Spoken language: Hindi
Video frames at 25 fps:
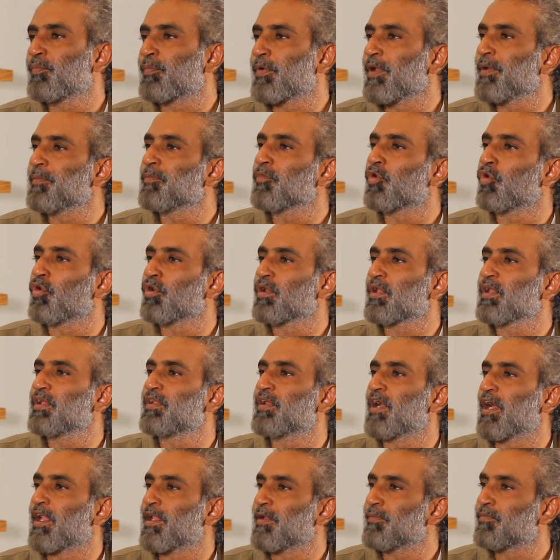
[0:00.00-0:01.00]
सुप्रीम कोर्ट की
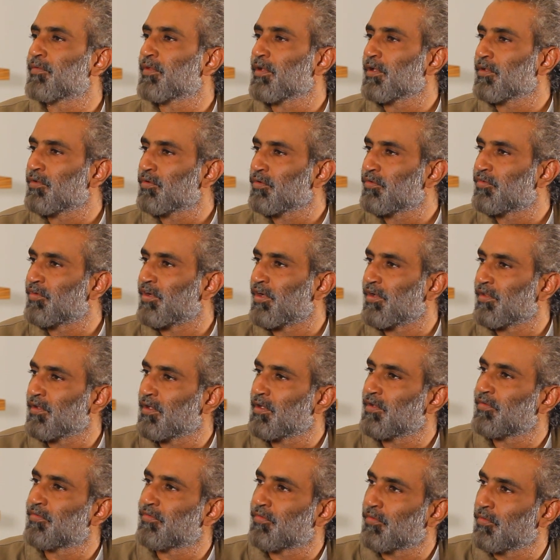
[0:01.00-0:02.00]
जानब से जो
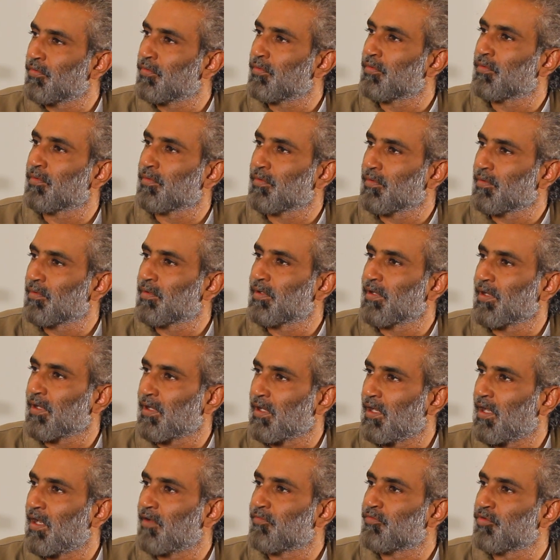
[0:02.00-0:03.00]
जर्नलिस्टों के
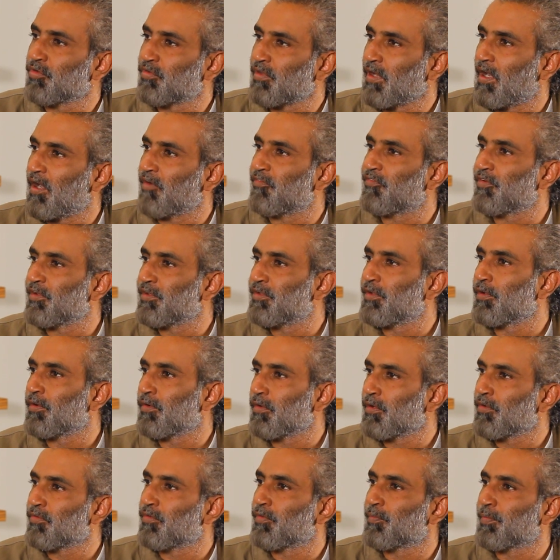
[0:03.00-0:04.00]
ख़िलाफ़ जो हैं
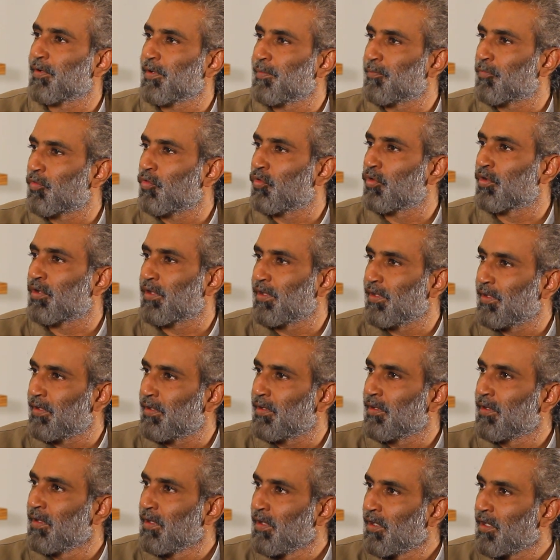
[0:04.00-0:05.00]
जिन्होंने सुप्रीम कोर्ट की
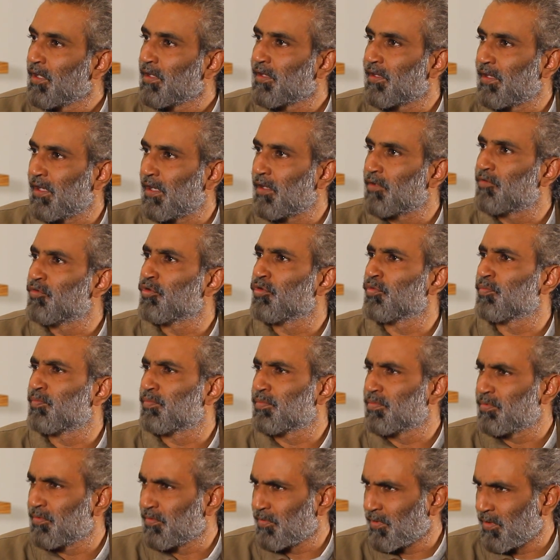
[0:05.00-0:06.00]
या जो
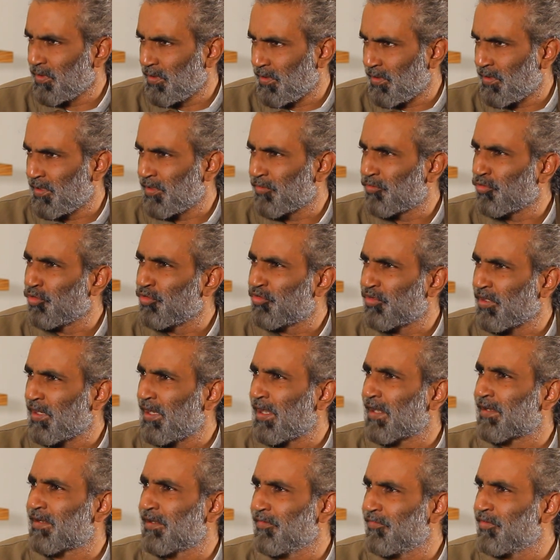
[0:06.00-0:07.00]
सोशल
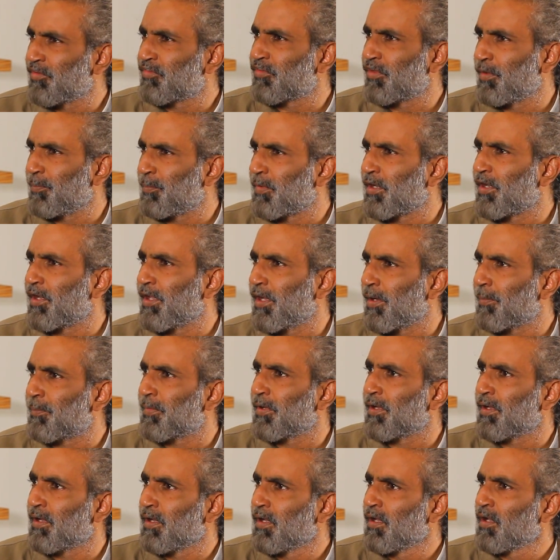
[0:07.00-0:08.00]
एक्टिविस्ट हैं मीडिया
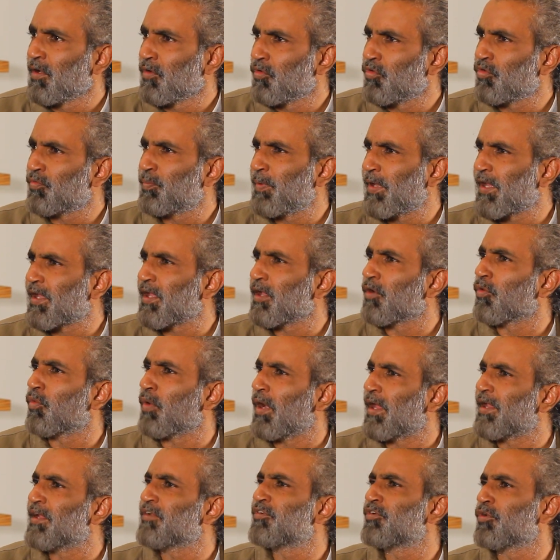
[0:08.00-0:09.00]
पे उस पर एक
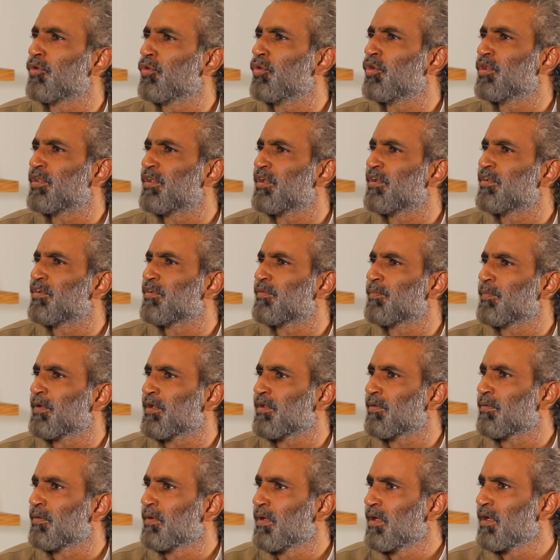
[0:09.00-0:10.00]
इंक्वायरी शुरू हुई थी जिसमें
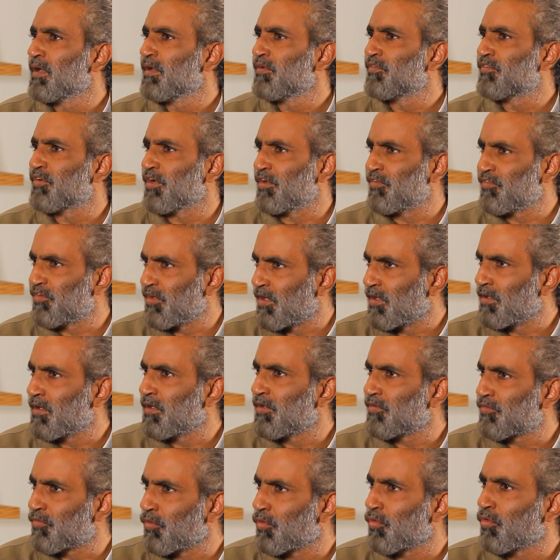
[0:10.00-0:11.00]
चंद
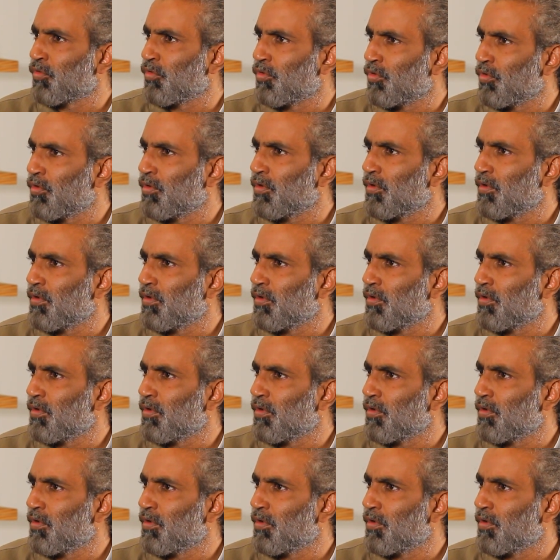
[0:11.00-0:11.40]
जर्नलिस्टों को